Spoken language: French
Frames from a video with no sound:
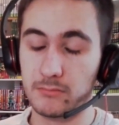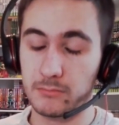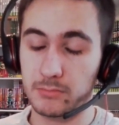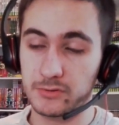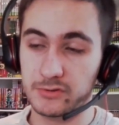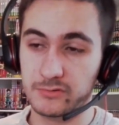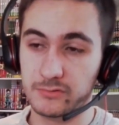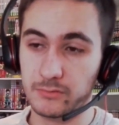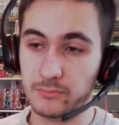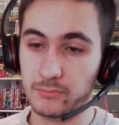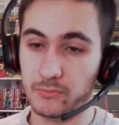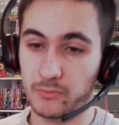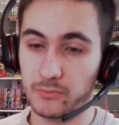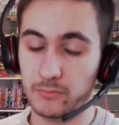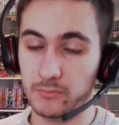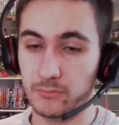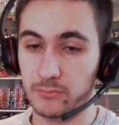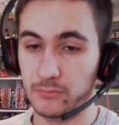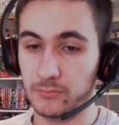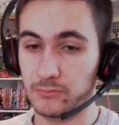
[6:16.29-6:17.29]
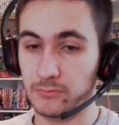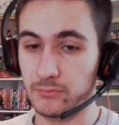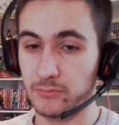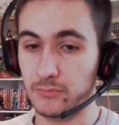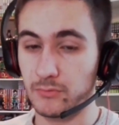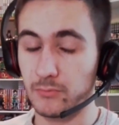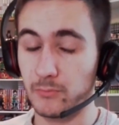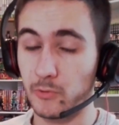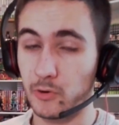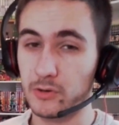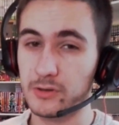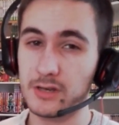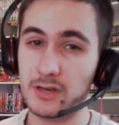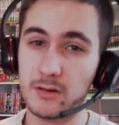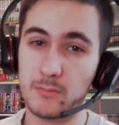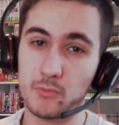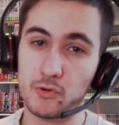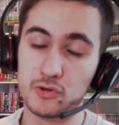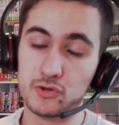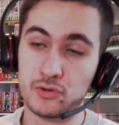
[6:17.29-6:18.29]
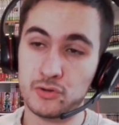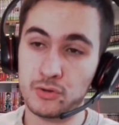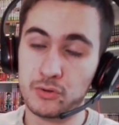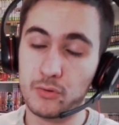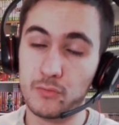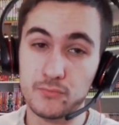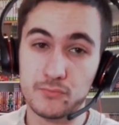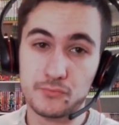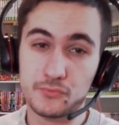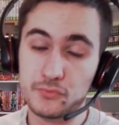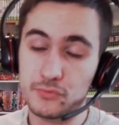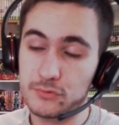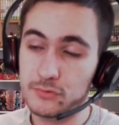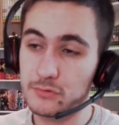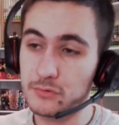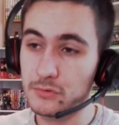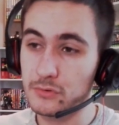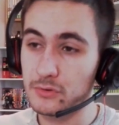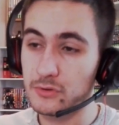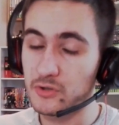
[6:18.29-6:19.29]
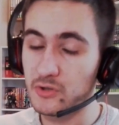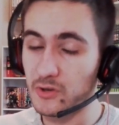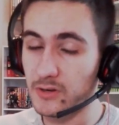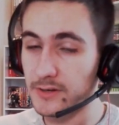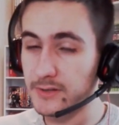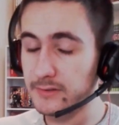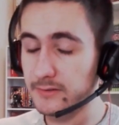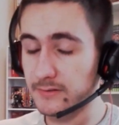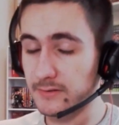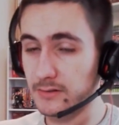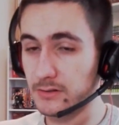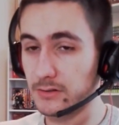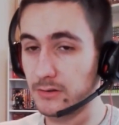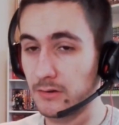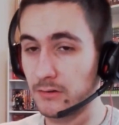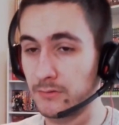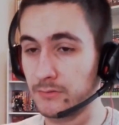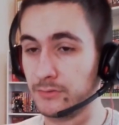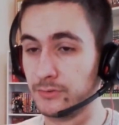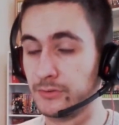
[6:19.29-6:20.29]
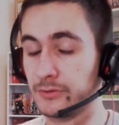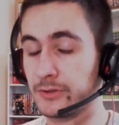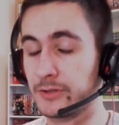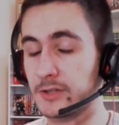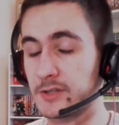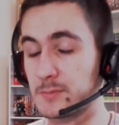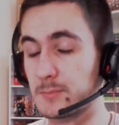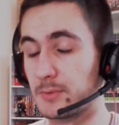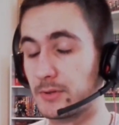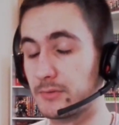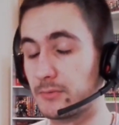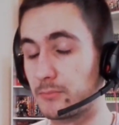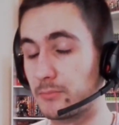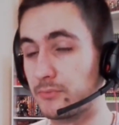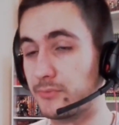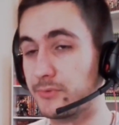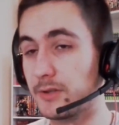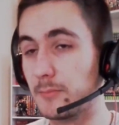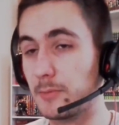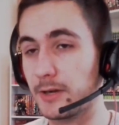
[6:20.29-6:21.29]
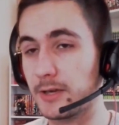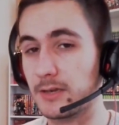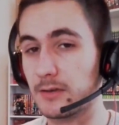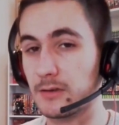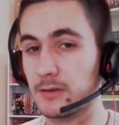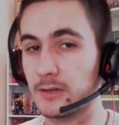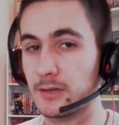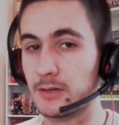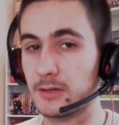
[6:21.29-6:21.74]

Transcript: parce que bon, euh, le manga moi je le trouve juste euh, correct, hein, euh, il casse pas non plus des briques.